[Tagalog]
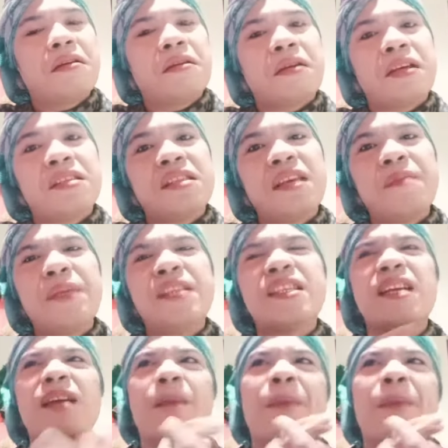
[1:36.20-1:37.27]
Kasi
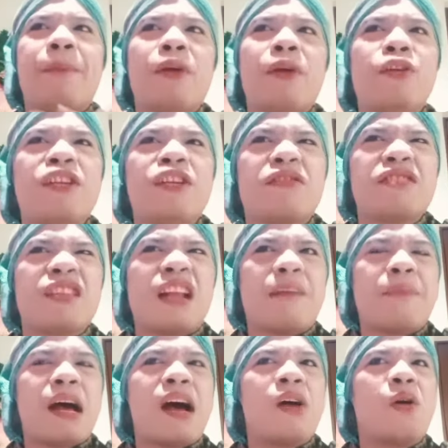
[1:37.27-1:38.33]
minsan kapag pagod na ako sa
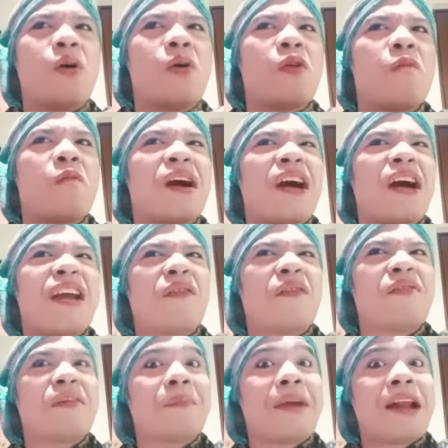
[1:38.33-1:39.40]
trabaho, kumakain ako
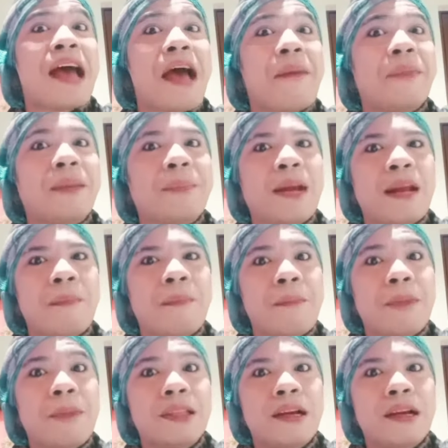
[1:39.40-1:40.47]
ng marami para
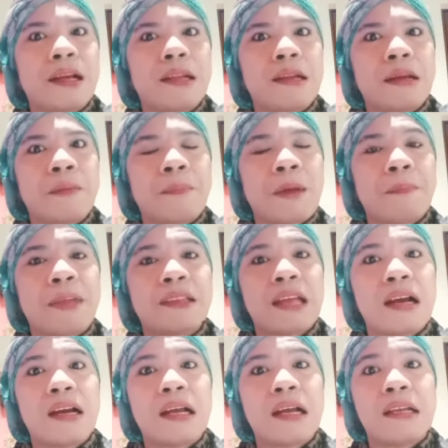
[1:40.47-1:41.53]
pampatagal na,
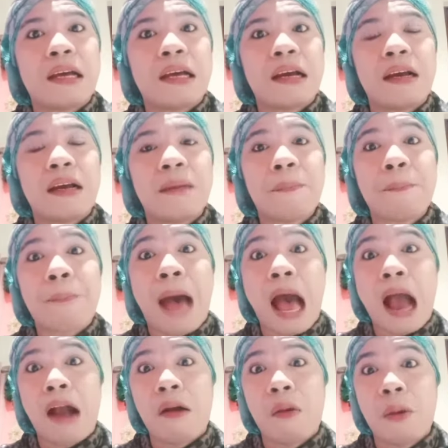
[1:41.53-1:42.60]
papatanggal ng
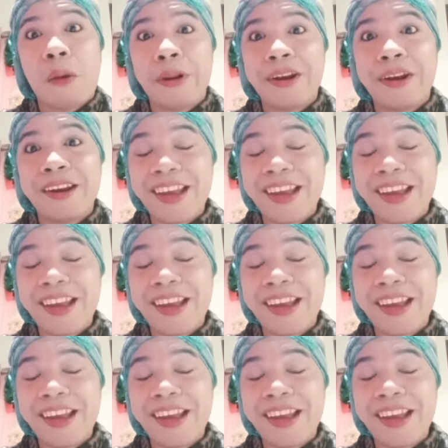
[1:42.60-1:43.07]
pagod.